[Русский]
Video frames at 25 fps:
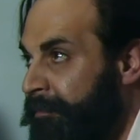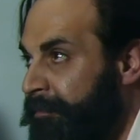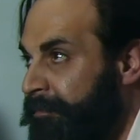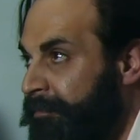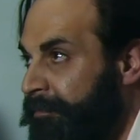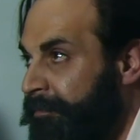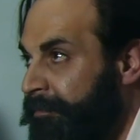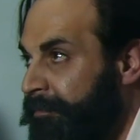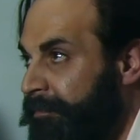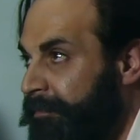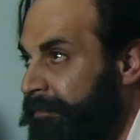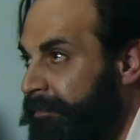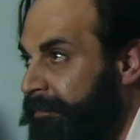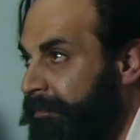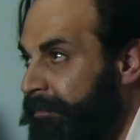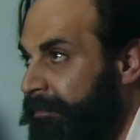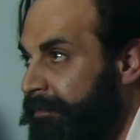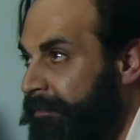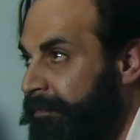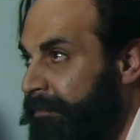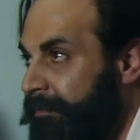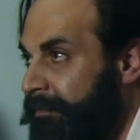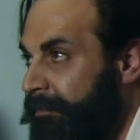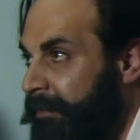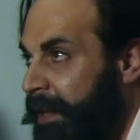сделал отец?
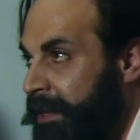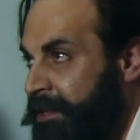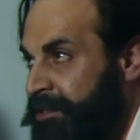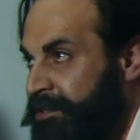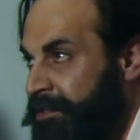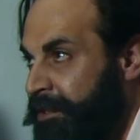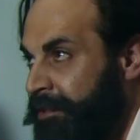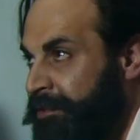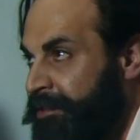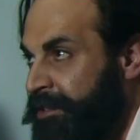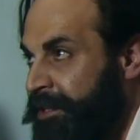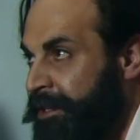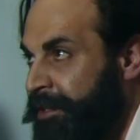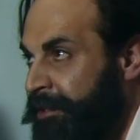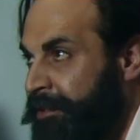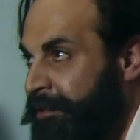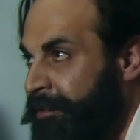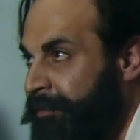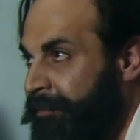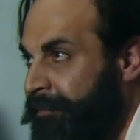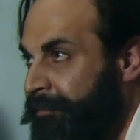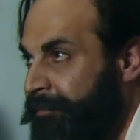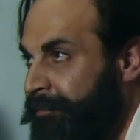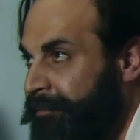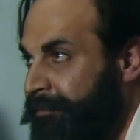Я
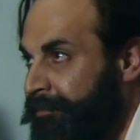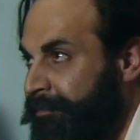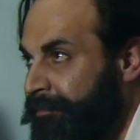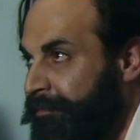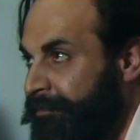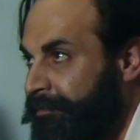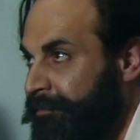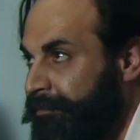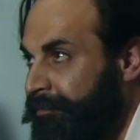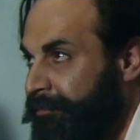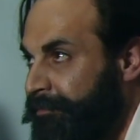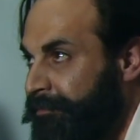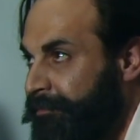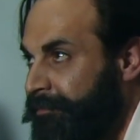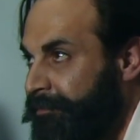ясно это вижу.